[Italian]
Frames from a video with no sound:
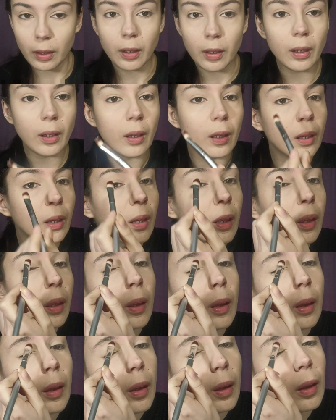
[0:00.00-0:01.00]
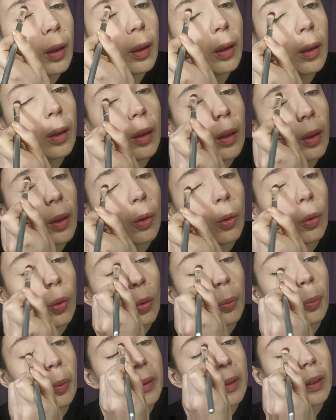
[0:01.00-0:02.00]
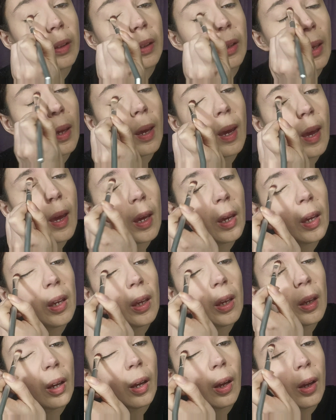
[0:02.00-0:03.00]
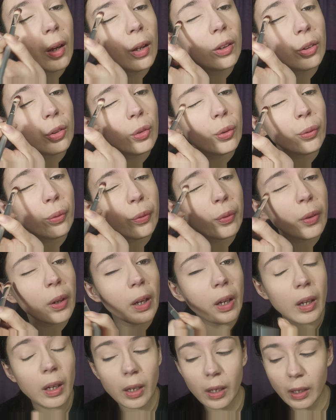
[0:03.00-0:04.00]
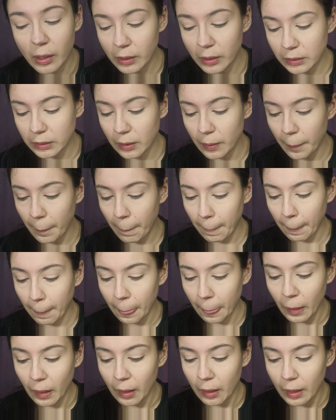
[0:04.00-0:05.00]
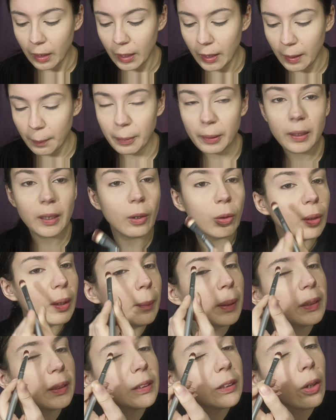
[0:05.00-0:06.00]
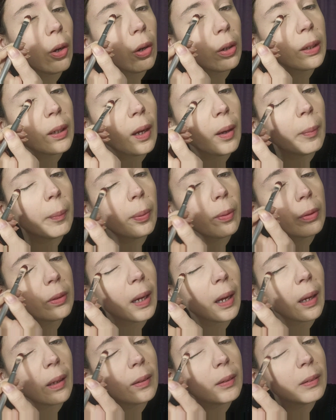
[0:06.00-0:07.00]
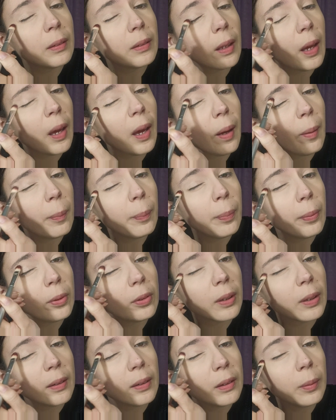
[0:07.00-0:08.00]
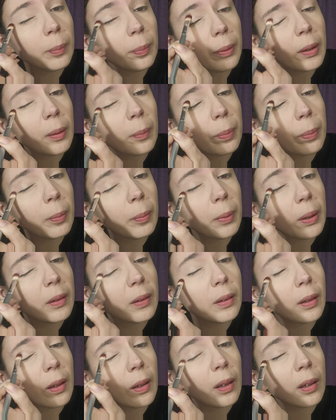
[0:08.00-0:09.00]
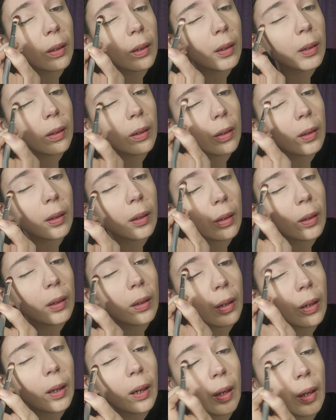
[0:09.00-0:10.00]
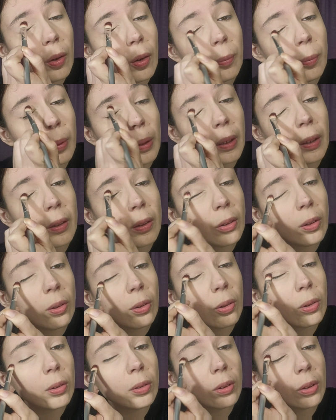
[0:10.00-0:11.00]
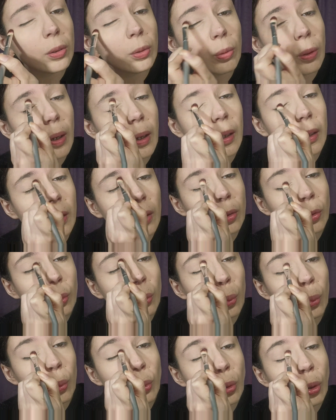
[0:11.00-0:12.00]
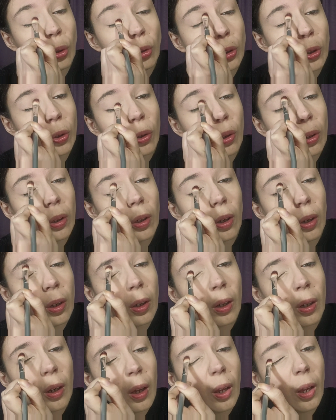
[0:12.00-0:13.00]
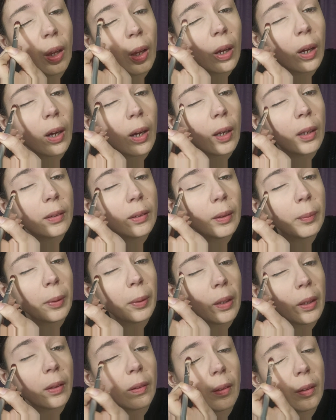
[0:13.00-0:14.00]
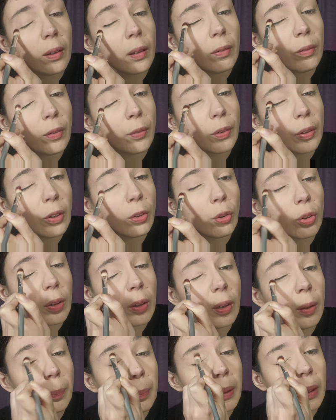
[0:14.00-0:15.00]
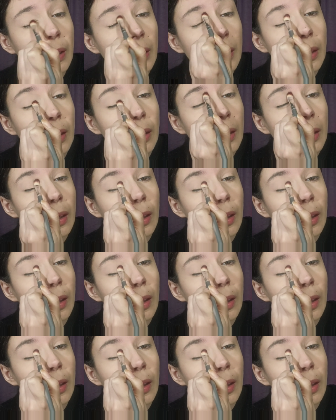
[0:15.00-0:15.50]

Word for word: e Urban Decay, Too Faced, e perché una base occhi è importante? È importante perché permette all'ombretto di durare tutto il giorno, altrimenti vi finisce nelle pieghe